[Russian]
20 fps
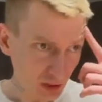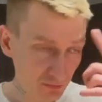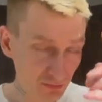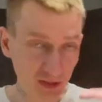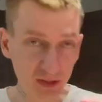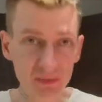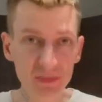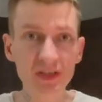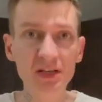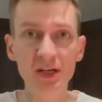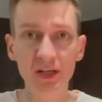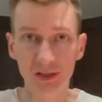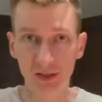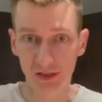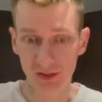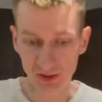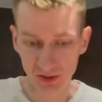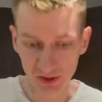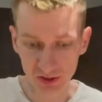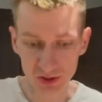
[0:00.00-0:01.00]
в кабинетах
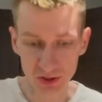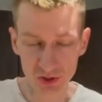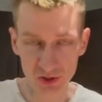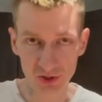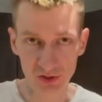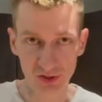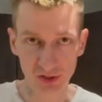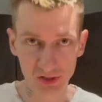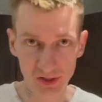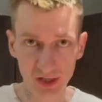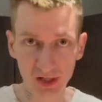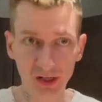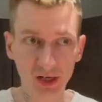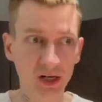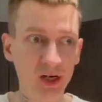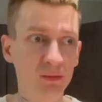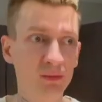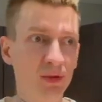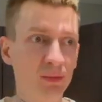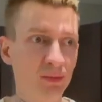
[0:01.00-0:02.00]
технически, да,
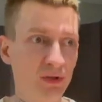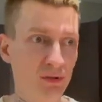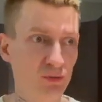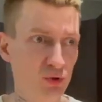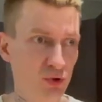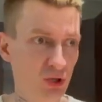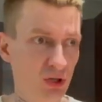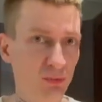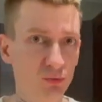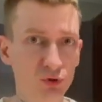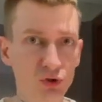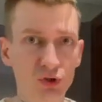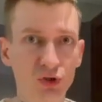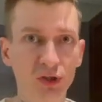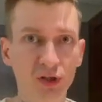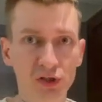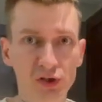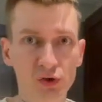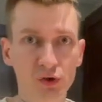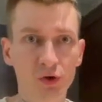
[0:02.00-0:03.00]
как бы, потому что там нужно
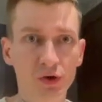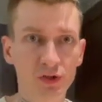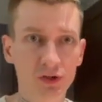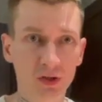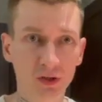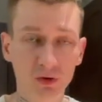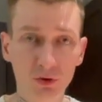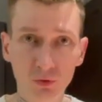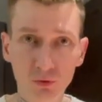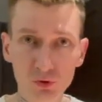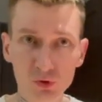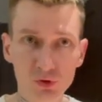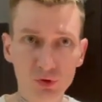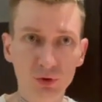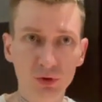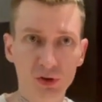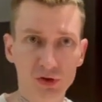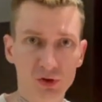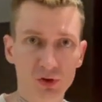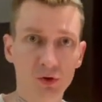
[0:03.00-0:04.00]
настроить отгрузку,
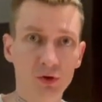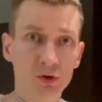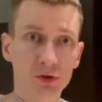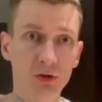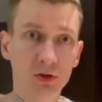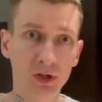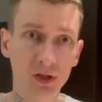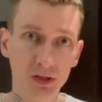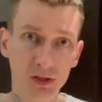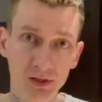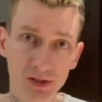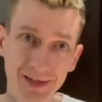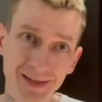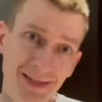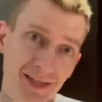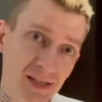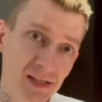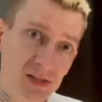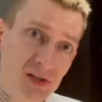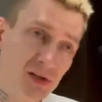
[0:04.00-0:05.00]
настроить
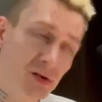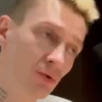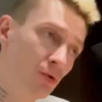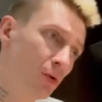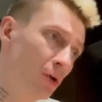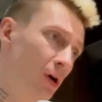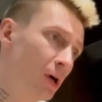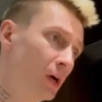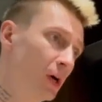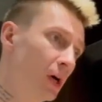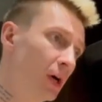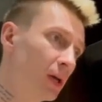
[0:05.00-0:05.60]
логистику,